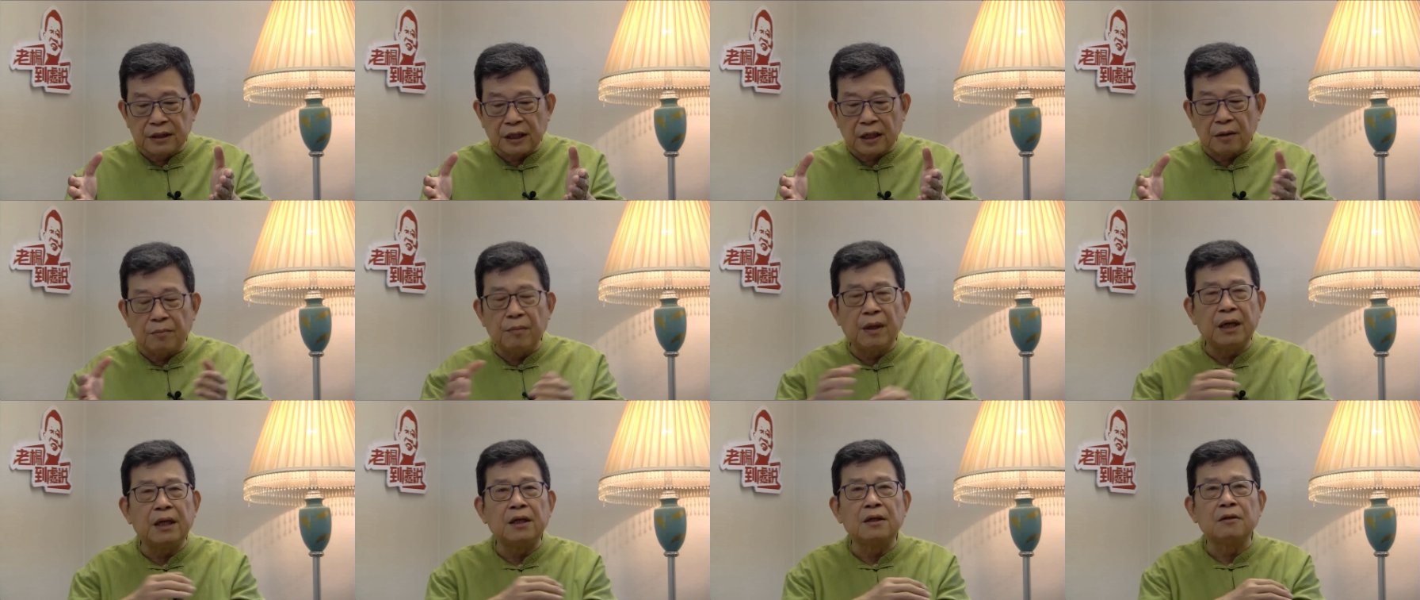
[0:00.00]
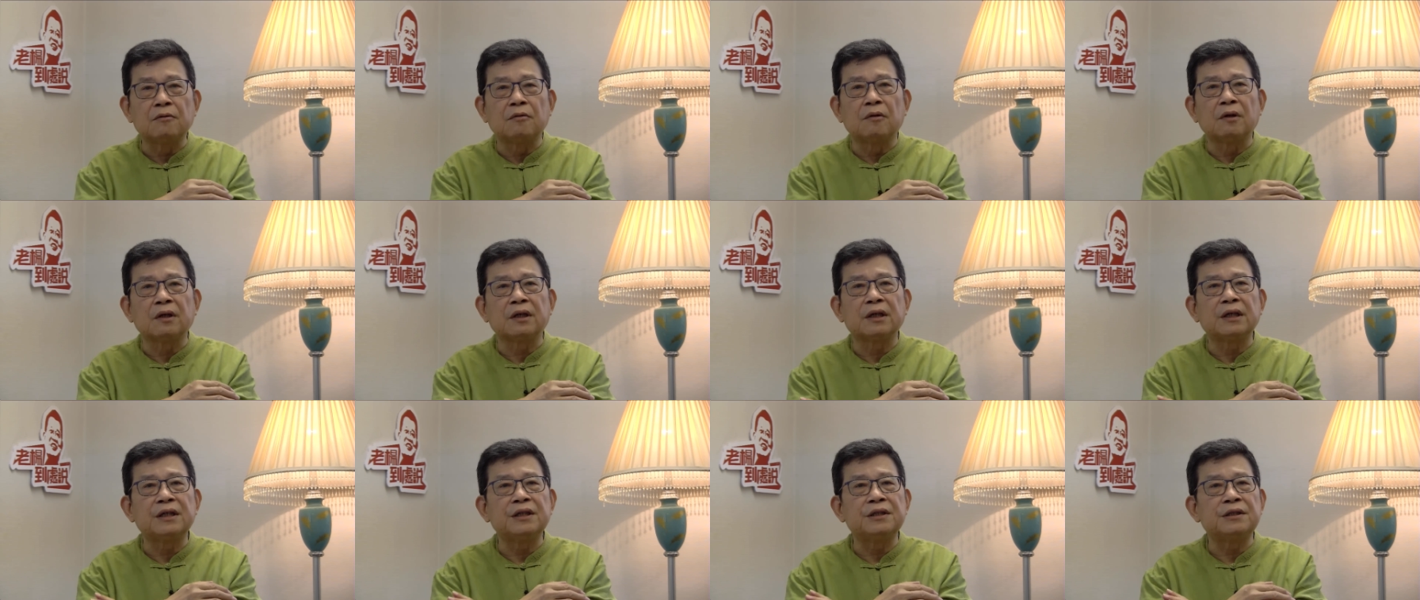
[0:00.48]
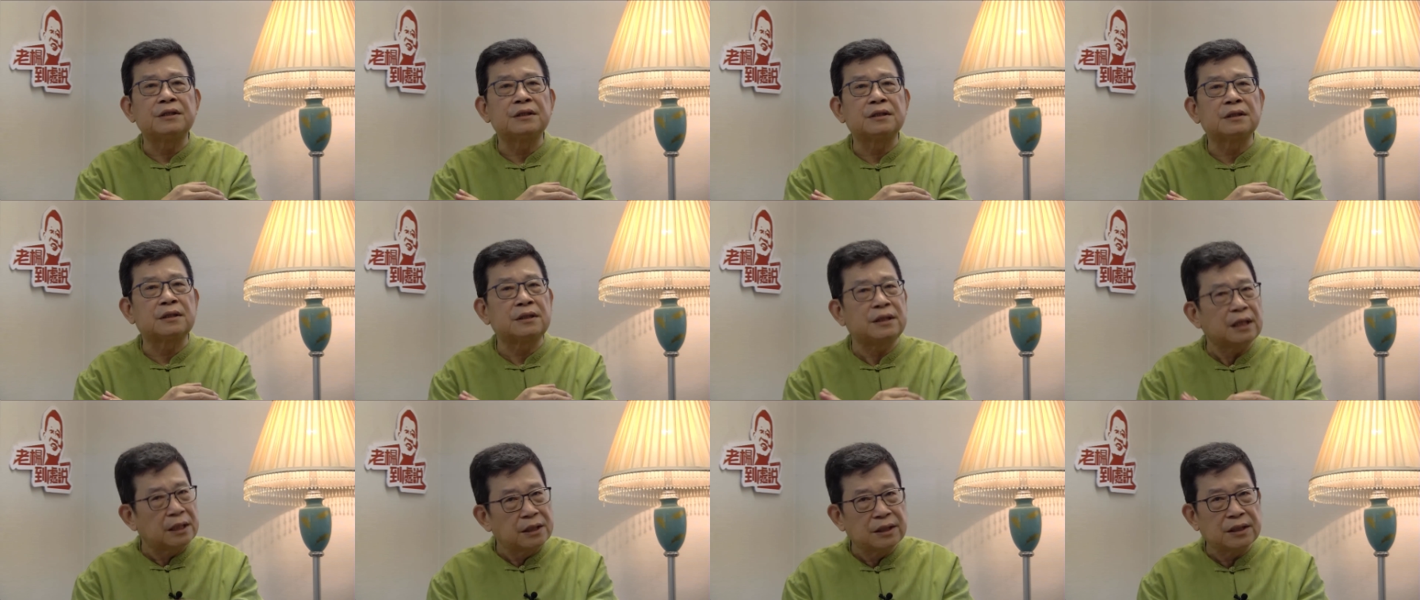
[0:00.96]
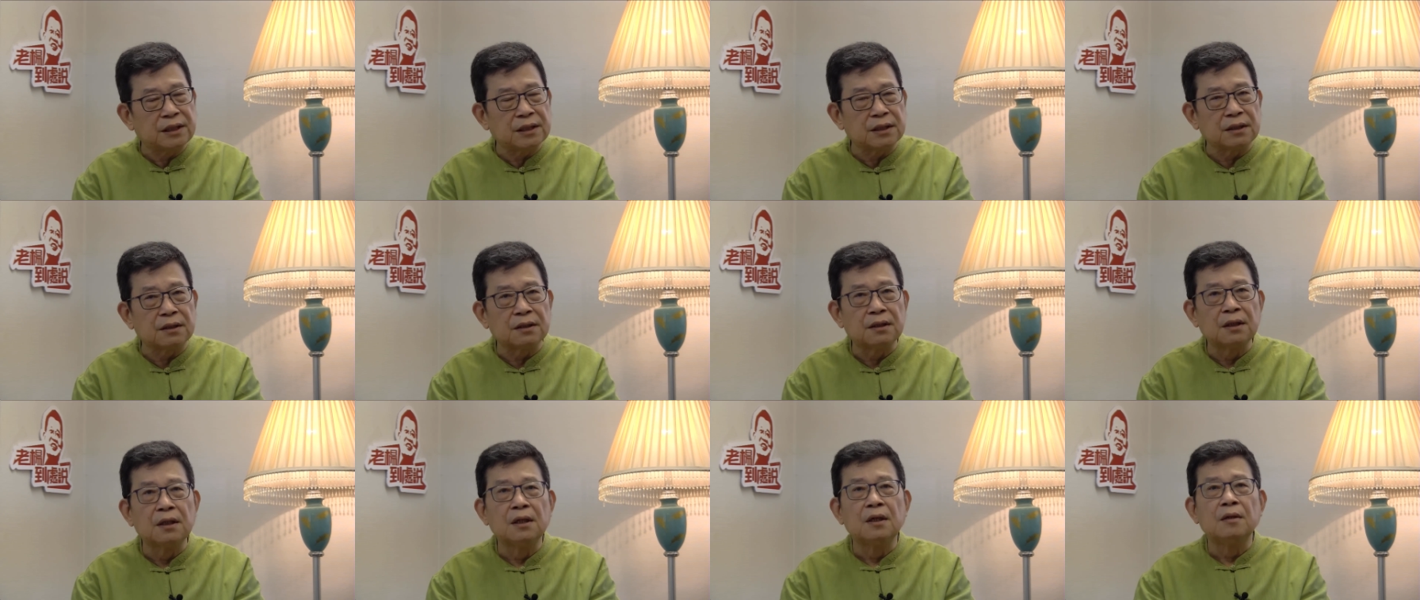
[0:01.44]
美国可以限制
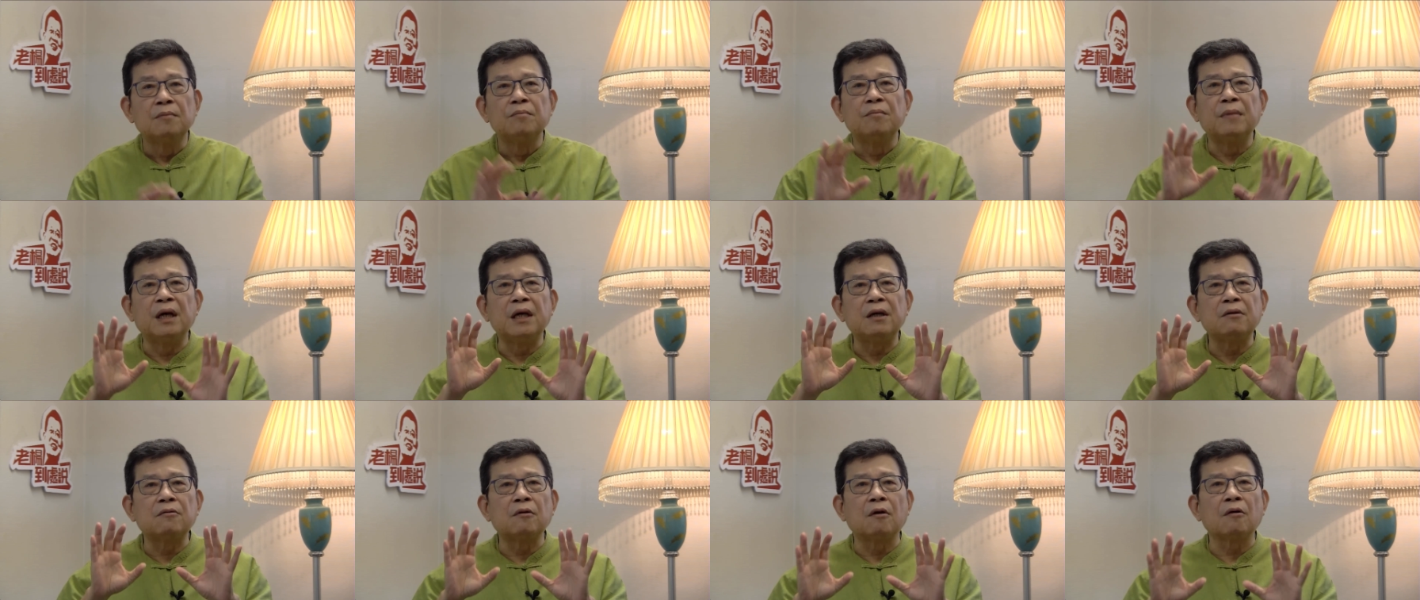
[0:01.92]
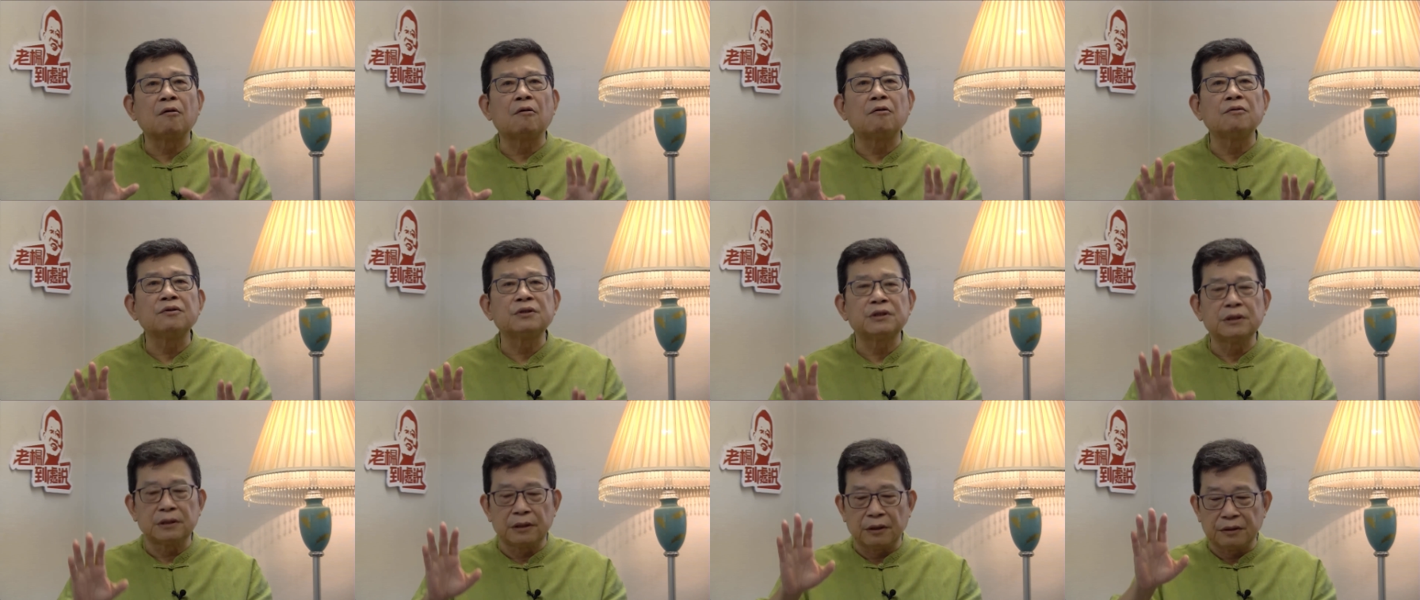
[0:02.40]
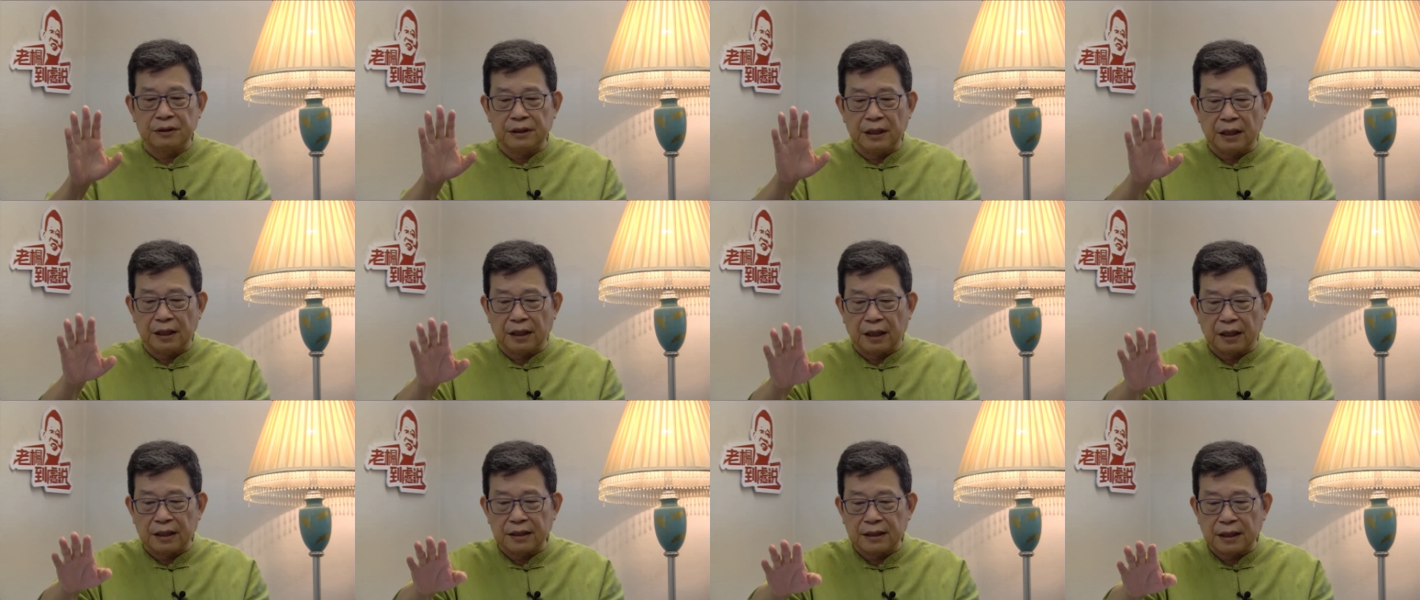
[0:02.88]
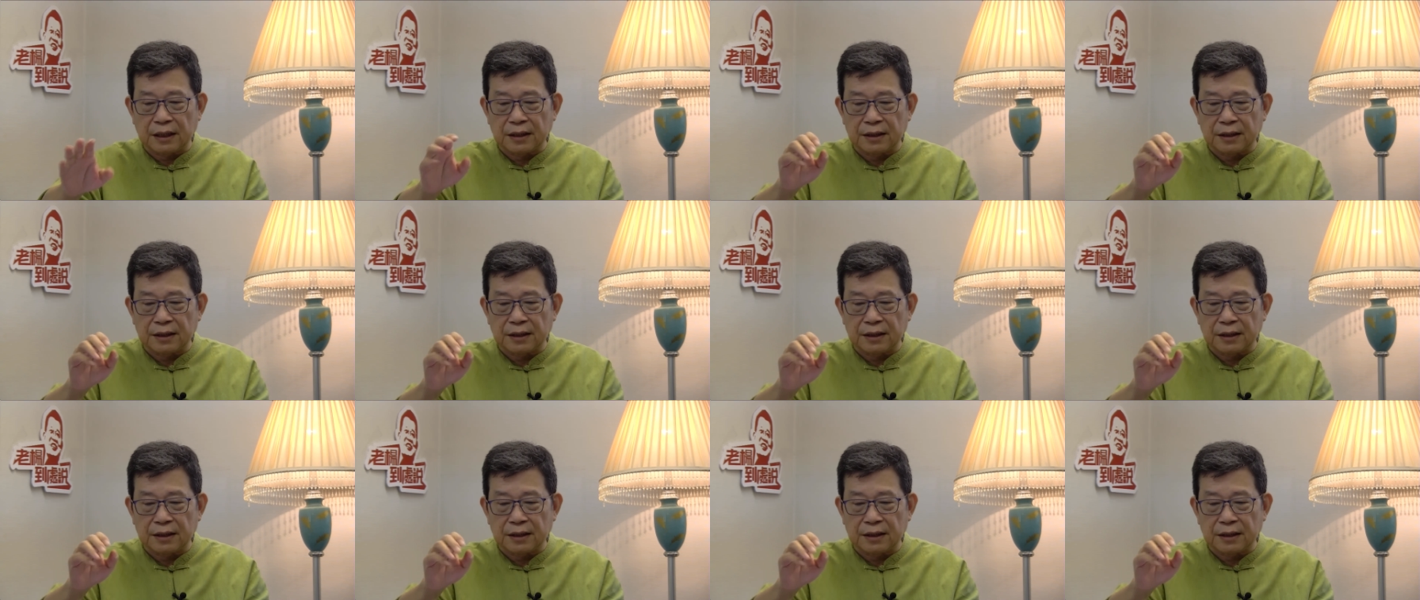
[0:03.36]
美国公司到香港来上市，